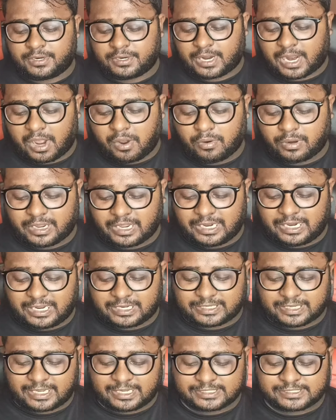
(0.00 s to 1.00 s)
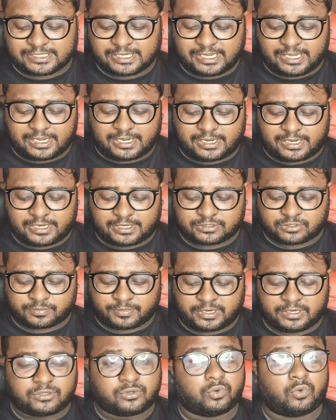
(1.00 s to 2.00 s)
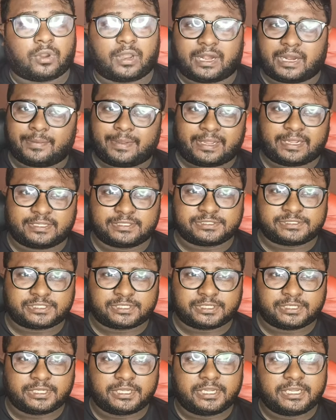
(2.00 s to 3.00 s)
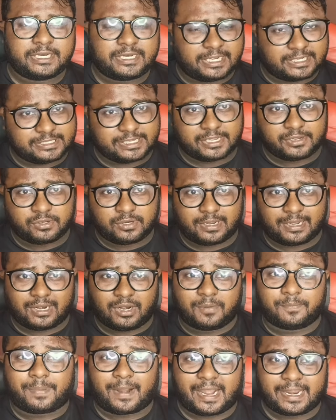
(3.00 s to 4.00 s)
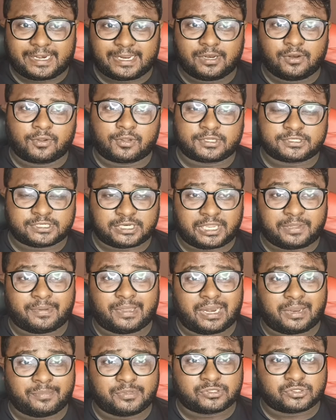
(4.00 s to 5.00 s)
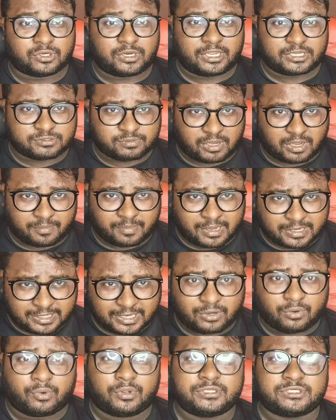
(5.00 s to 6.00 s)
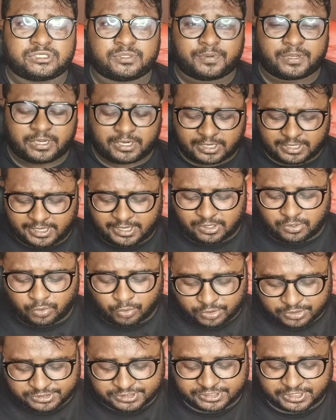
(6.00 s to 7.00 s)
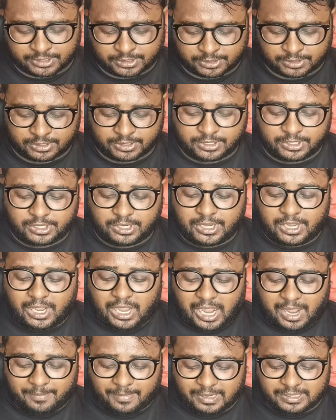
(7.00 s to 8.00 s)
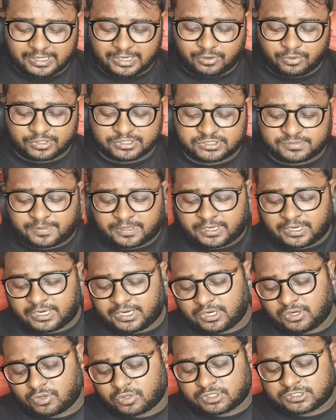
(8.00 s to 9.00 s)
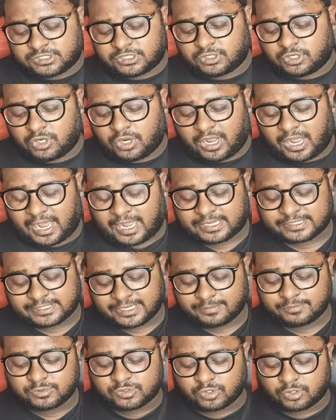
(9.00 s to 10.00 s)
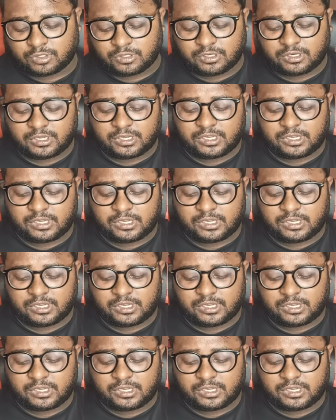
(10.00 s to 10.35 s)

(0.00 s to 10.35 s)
রাউকেল্লাতে আছে তোমার দুখানা ভ্যাকান্সি ঠিক আছে এইগুলো গেল বাইরের লোকেশন এবার আমি চলে আসবো আমাদের ওয়েস্ট বেঙ্গলের লোকেশন আমাদের ওয়েস্ট বেঙ্গলের লোকেশন হলো আসামসোল